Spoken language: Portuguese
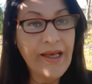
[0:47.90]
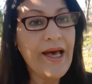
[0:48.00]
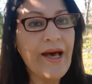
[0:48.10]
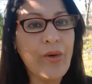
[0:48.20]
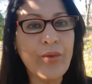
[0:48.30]

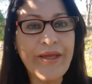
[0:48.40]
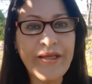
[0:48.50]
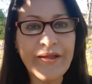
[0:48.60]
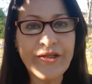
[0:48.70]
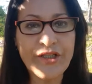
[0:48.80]
A
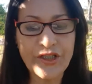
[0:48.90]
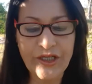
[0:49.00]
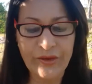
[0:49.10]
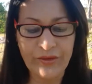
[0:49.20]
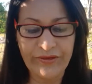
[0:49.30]
ruína de
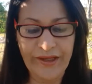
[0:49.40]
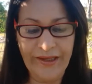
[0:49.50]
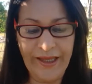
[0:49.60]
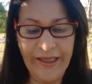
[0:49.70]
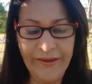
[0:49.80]

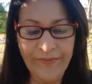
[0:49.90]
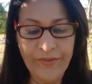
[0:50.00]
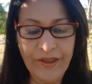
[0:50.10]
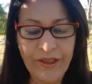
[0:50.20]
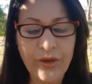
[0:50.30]
Jerusalém
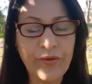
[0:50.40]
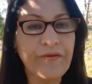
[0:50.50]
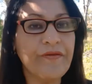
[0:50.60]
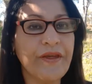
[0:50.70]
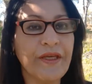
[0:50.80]
e o
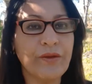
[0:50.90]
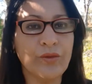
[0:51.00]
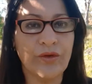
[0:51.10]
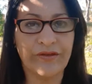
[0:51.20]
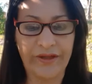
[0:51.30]
fim
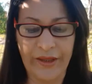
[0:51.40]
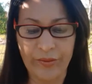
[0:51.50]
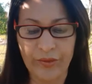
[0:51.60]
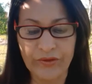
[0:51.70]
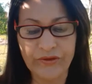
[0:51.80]
dos
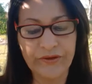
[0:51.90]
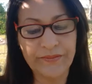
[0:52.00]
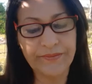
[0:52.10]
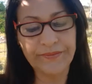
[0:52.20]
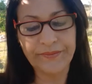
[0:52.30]
tempos.
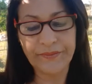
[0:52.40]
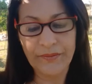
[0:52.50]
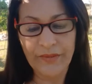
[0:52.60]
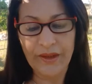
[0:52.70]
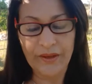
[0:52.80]

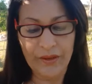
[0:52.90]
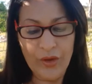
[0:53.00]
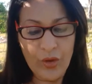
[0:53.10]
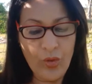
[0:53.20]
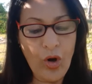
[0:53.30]

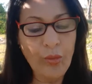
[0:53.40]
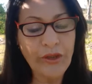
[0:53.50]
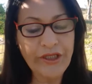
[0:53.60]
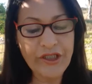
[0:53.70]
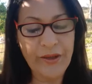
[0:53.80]
Como
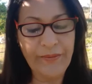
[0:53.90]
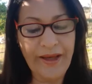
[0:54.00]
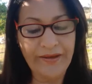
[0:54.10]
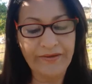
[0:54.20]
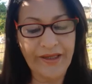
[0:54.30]
lhe
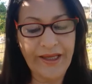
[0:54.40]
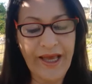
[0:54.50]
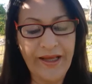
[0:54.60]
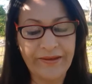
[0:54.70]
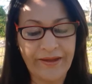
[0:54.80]

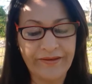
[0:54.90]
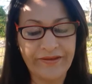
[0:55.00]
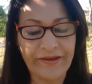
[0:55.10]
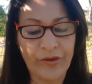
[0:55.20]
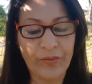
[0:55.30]
chamassem a
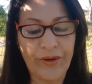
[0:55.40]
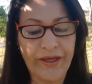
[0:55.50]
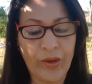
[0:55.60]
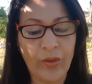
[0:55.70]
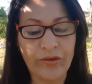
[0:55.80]
atenção
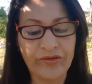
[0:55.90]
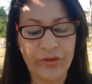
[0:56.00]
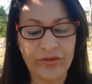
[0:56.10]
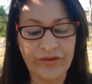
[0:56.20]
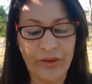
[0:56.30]
para a
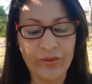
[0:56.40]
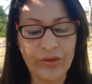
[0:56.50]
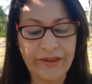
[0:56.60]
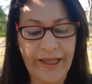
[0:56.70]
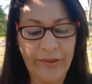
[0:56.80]
construção
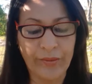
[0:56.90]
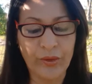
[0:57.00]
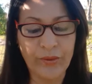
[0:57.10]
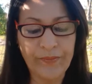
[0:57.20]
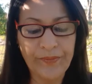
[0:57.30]
do
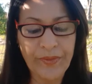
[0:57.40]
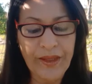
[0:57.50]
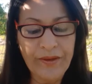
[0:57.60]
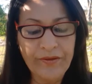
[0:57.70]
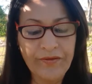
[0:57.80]
templo,
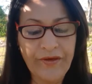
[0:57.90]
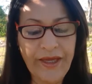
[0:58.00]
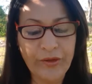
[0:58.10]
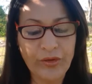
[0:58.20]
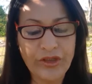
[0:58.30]

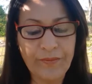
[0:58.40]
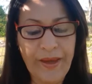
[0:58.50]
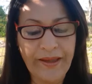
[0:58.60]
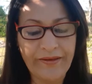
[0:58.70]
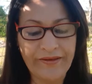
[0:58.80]
feito de
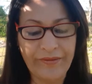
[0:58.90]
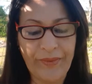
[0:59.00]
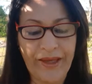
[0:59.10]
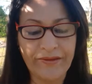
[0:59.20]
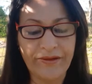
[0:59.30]
belas
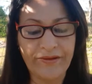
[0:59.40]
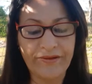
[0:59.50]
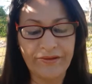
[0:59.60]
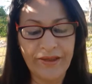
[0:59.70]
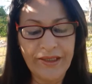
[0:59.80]

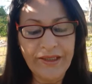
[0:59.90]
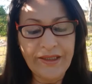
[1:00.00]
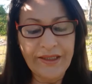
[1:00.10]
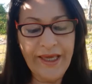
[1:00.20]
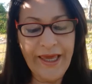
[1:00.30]
pedras
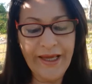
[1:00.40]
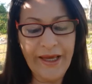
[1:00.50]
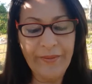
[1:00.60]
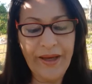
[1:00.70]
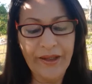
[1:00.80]
e
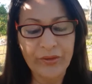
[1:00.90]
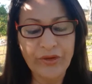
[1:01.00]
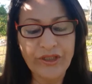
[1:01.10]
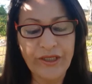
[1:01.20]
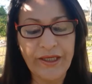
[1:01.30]

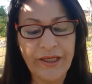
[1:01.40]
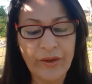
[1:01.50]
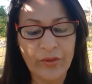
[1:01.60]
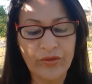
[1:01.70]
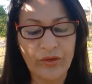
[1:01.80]
recamado de
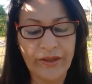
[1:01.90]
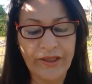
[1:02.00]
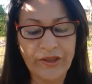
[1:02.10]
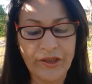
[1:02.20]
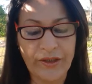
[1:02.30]
ricos
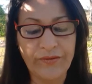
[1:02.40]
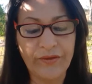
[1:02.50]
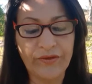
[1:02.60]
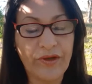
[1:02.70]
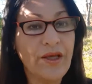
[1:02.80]

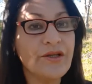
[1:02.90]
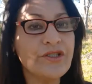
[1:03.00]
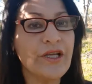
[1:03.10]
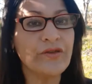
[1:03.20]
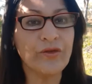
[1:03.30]
donativos,
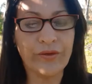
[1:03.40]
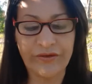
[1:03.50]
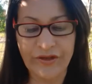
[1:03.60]
Jesus